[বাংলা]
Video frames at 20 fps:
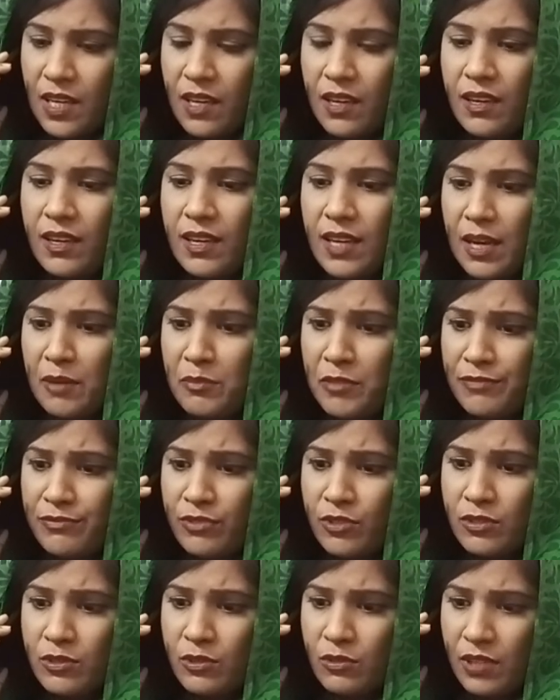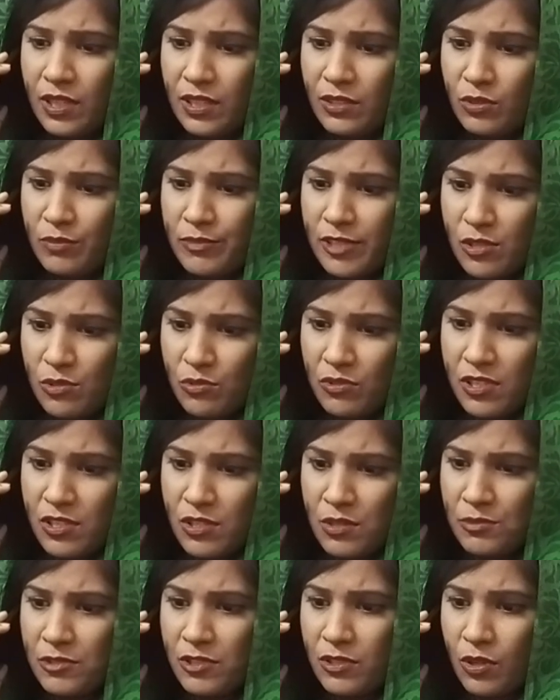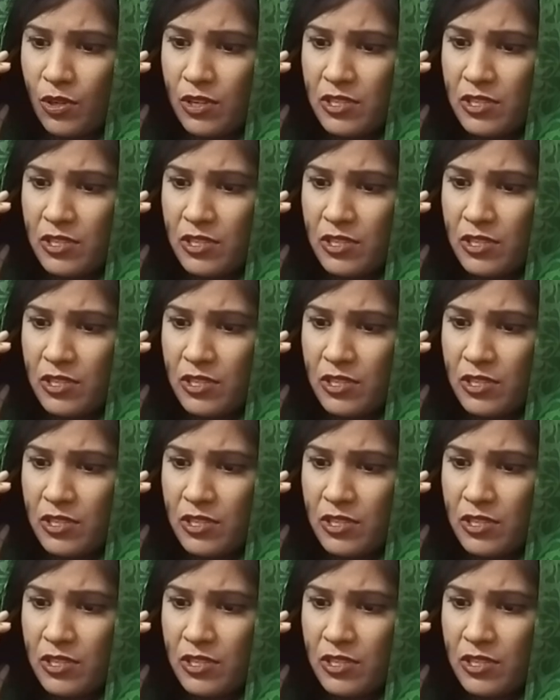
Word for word: হ্যাঁ আমি ফোন করলেই তোমার শুধু এই সমস্ত